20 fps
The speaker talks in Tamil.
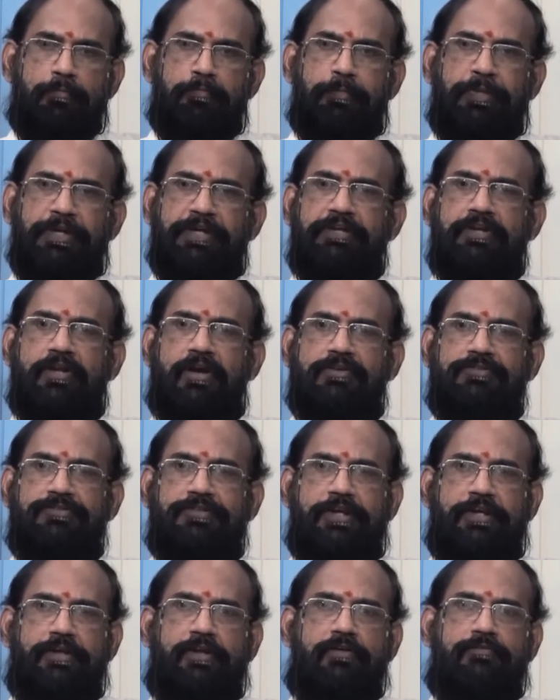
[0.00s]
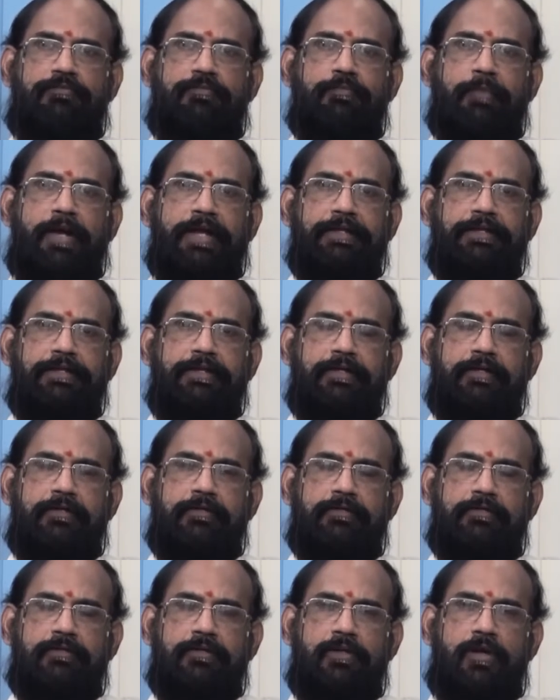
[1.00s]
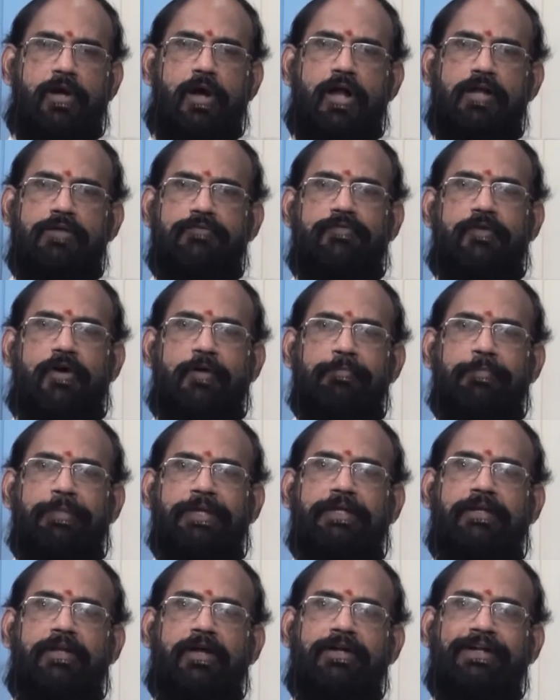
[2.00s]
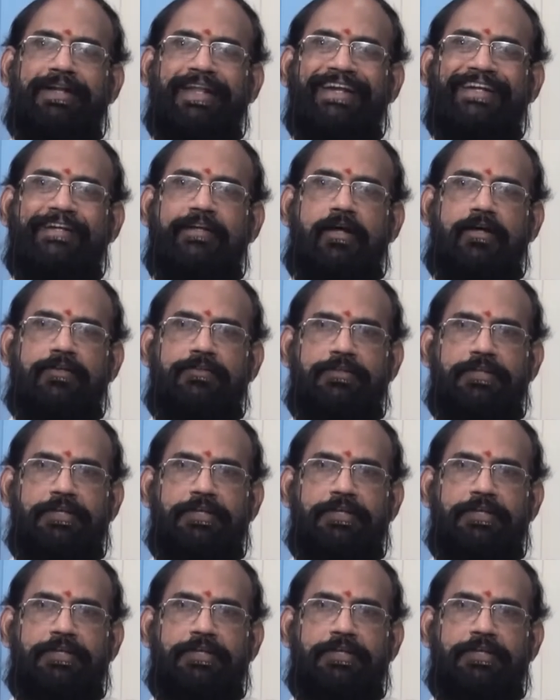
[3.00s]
பீட்டா ஸ்டேட் ஆஃப் மைண்ட் ஆல்ஃபா பீட்டா டெல்டா